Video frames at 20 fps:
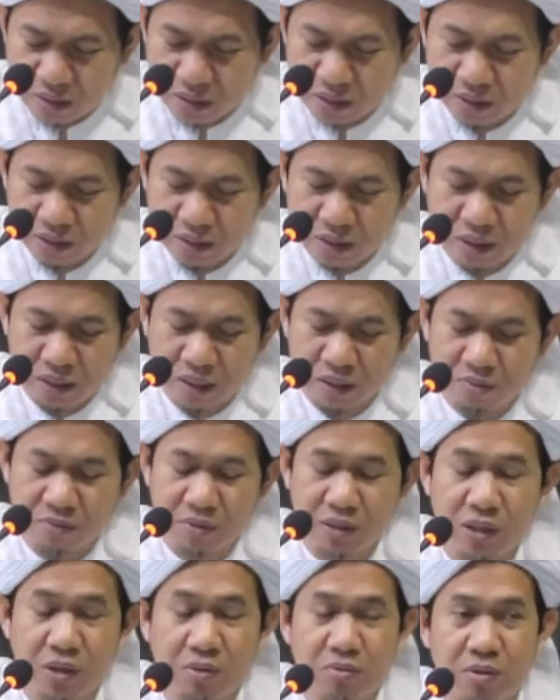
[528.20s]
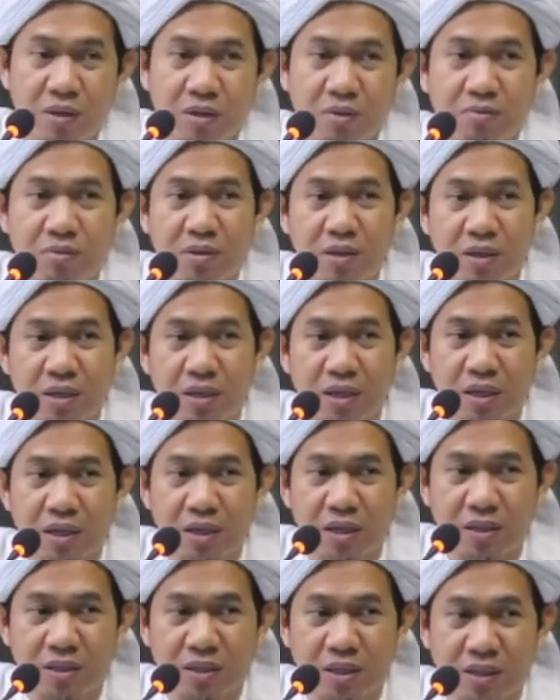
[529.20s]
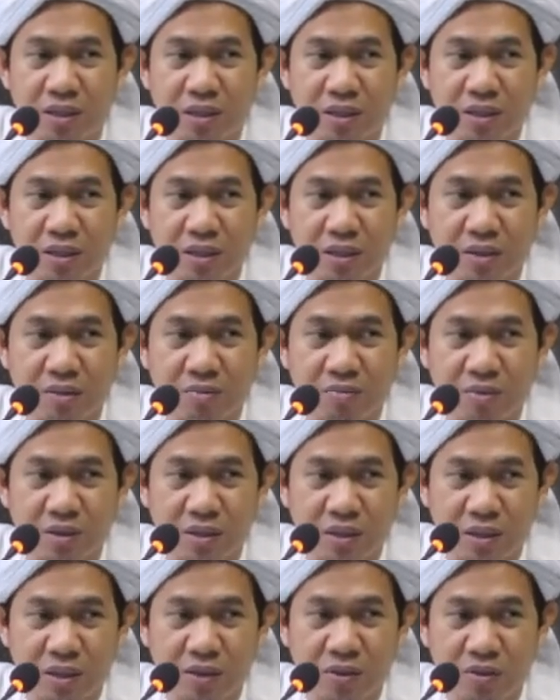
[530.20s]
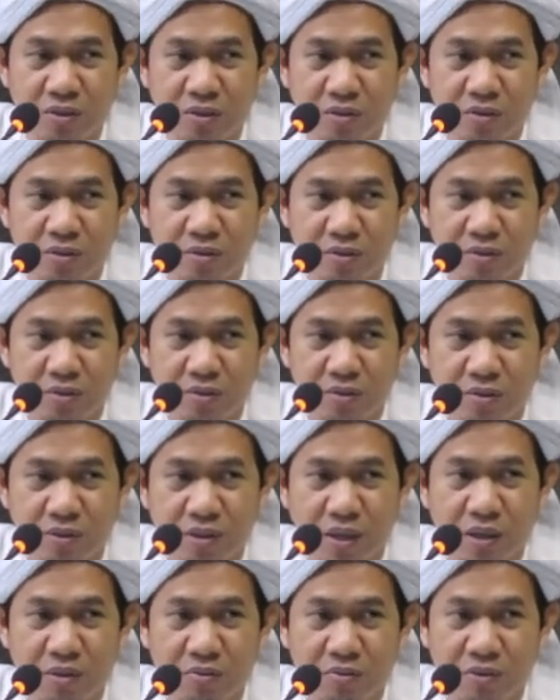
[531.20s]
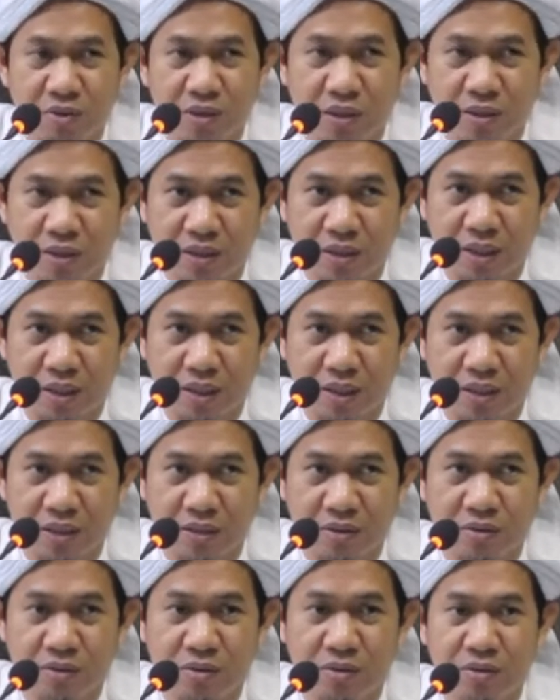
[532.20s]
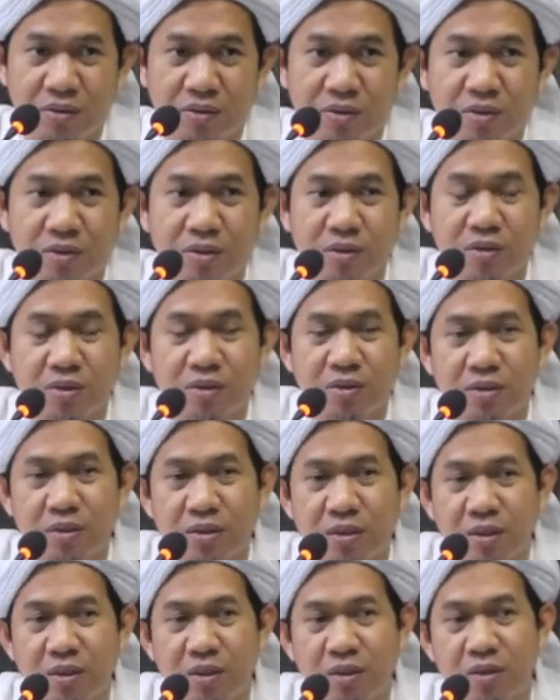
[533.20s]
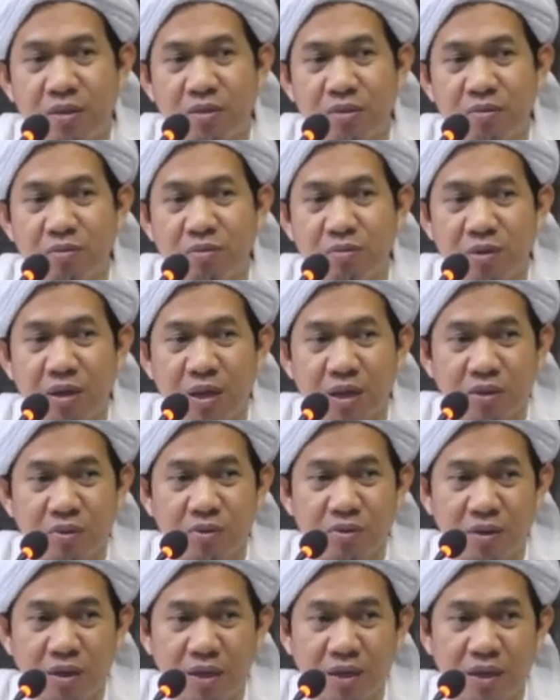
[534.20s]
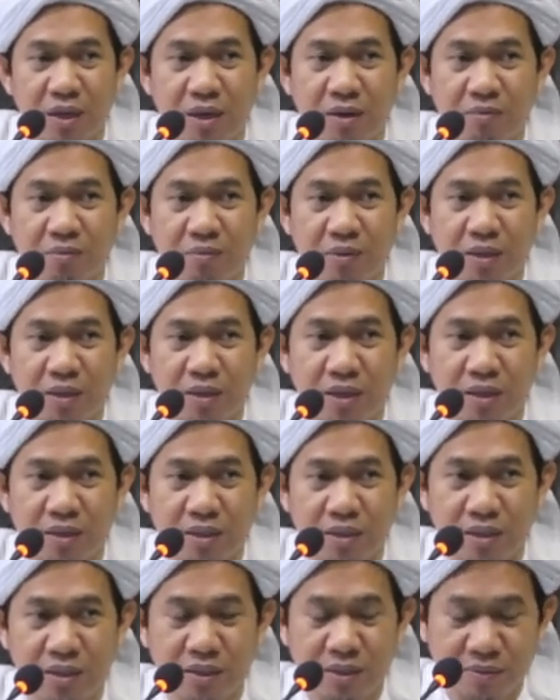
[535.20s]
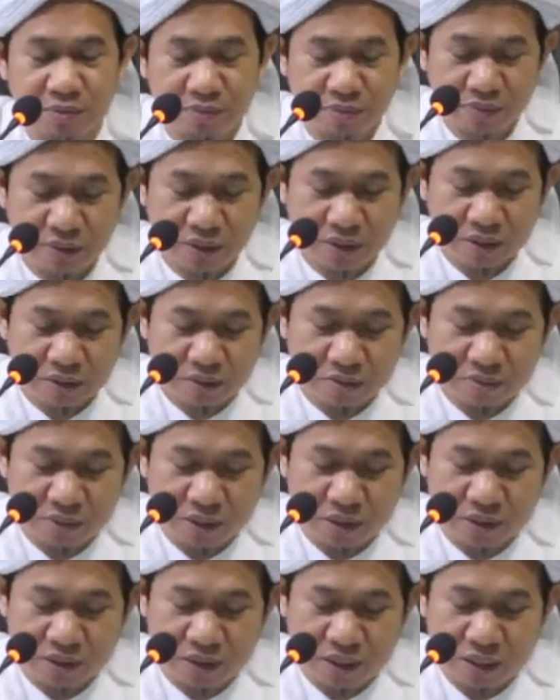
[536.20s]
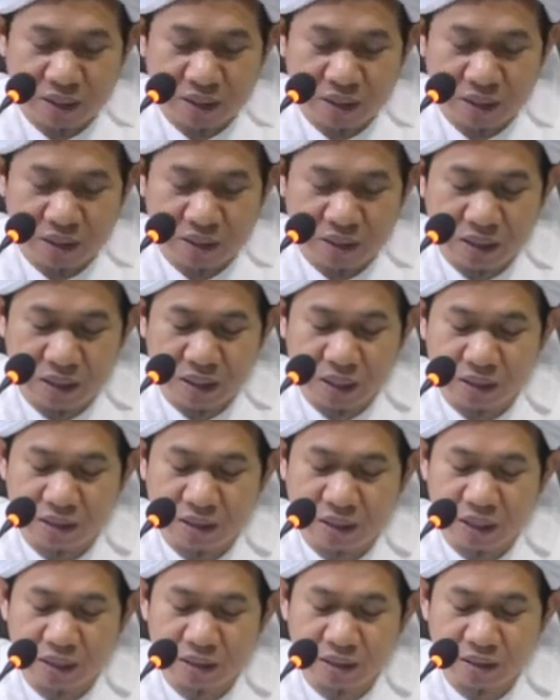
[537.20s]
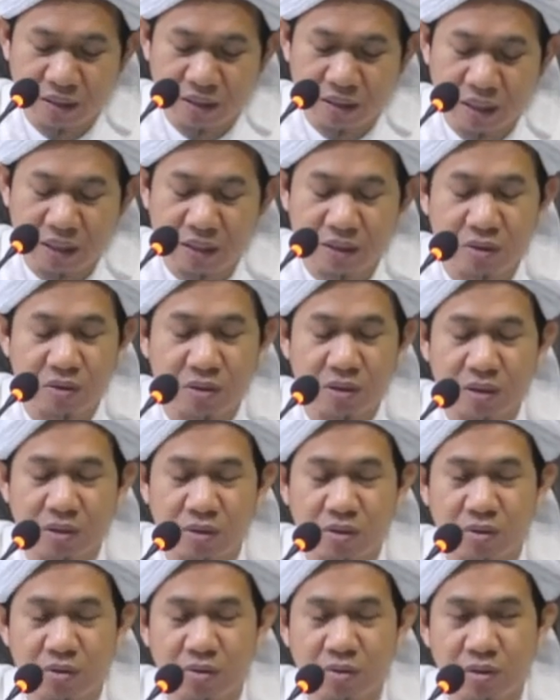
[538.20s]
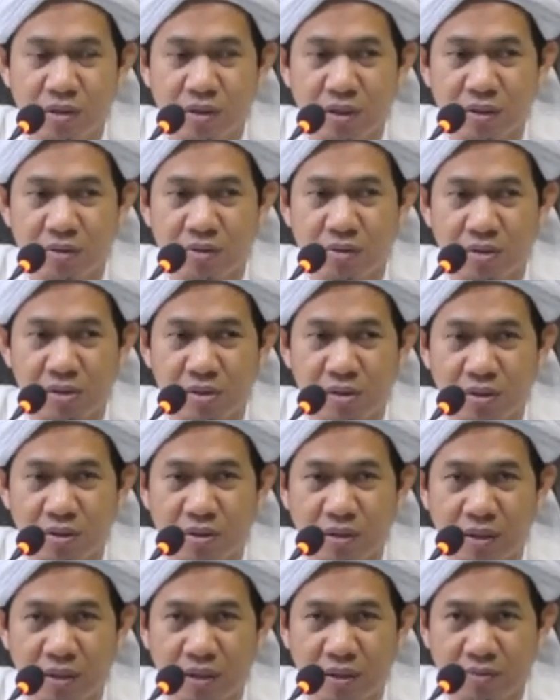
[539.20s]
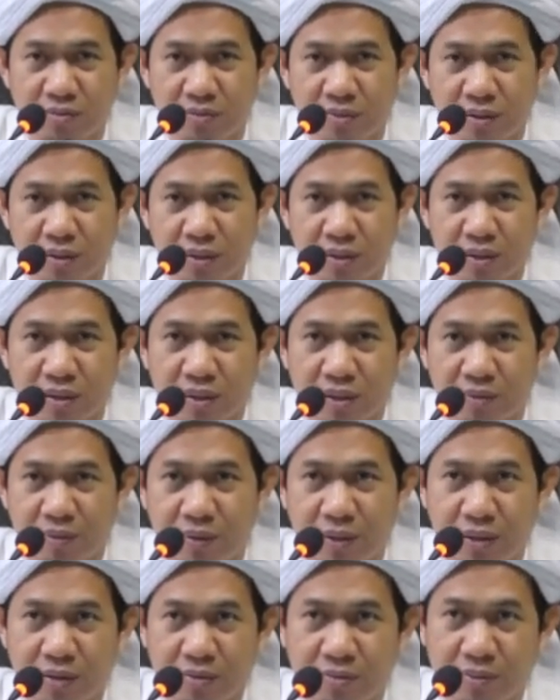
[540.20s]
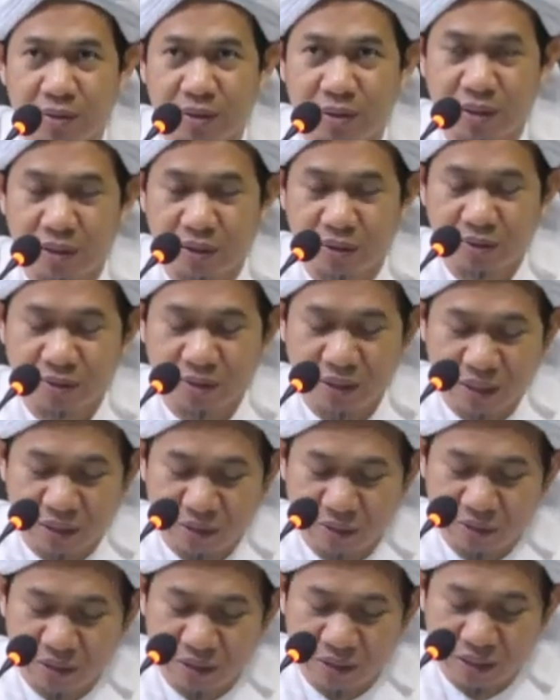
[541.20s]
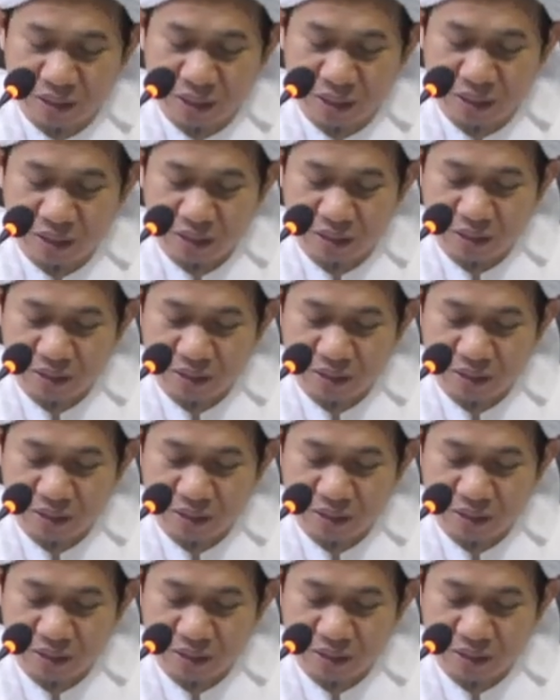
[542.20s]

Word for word: setelah beliau mendengar nasihat ini beliau dari mulai sejak itu ya melakukan apa yang diperintahkan dinasihatkan oleh Rasulullah SAW kepada beliau yaitu tentang